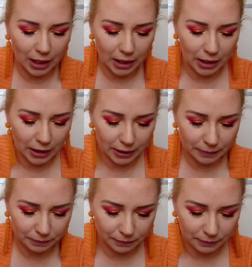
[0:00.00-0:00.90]

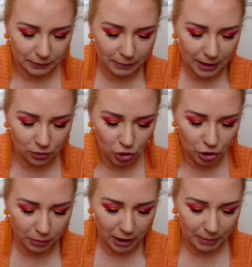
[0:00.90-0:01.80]
E, bardzo
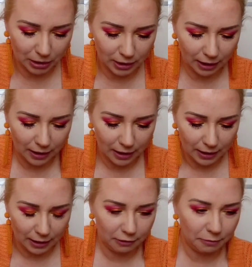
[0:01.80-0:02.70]
szybka metoda,
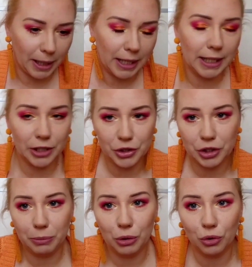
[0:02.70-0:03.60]
w
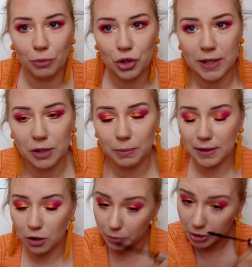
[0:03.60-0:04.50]
paręnaście minut można
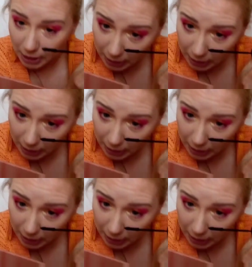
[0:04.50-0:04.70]
sobie zrobić